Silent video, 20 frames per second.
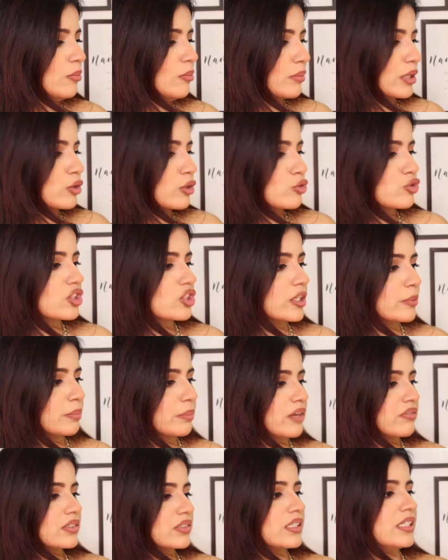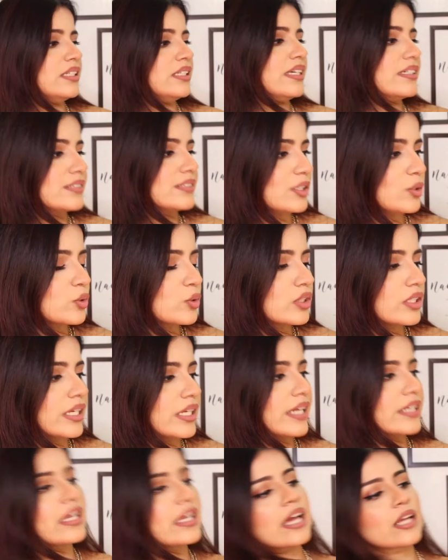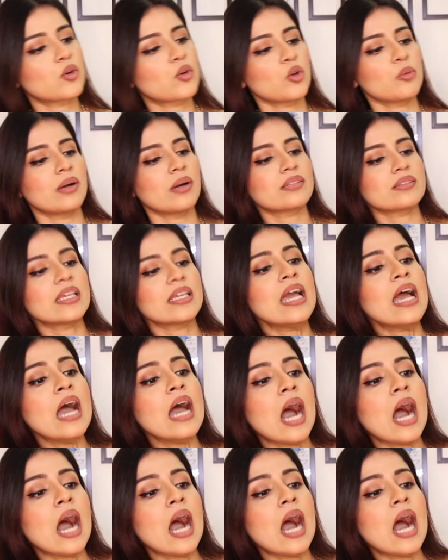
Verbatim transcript: मनुष्य की प्रवृत्ति ही ऐसी होती है खैर कोई बात नहीं